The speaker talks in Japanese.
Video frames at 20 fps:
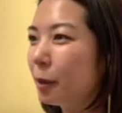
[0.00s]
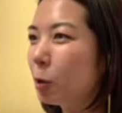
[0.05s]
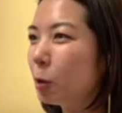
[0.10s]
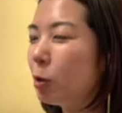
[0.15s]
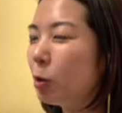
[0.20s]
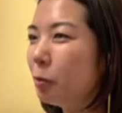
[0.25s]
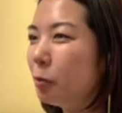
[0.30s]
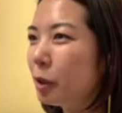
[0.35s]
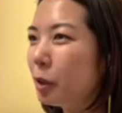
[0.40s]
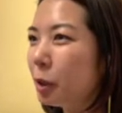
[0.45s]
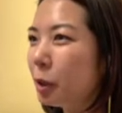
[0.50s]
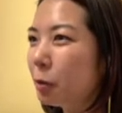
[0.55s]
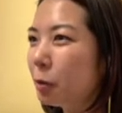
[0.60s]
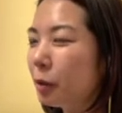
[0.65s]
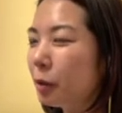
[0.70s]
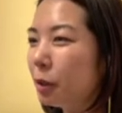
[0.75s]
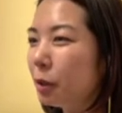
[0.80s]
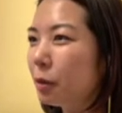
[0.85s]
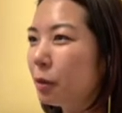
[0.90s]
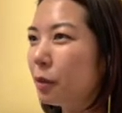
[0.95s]
小麦と
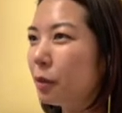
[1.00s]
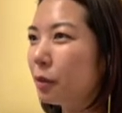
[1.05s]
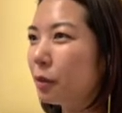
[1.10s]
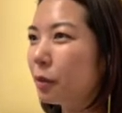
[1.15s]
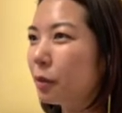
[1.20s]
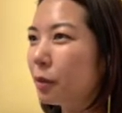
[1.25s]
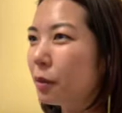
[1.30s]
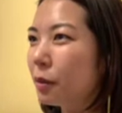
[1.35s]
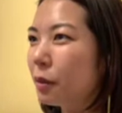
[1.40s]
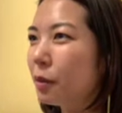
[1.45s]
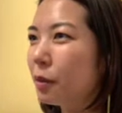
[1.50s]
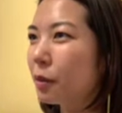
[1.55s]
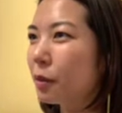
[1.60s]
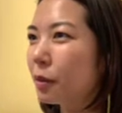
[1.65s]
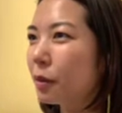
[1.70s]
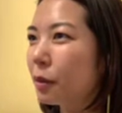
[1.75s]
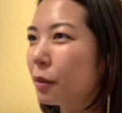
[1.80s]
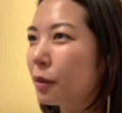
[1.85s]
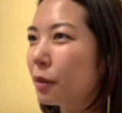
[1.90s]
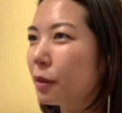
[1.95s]
肉って何ができたっ
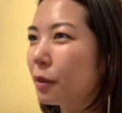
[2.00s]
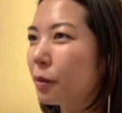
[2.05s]
け。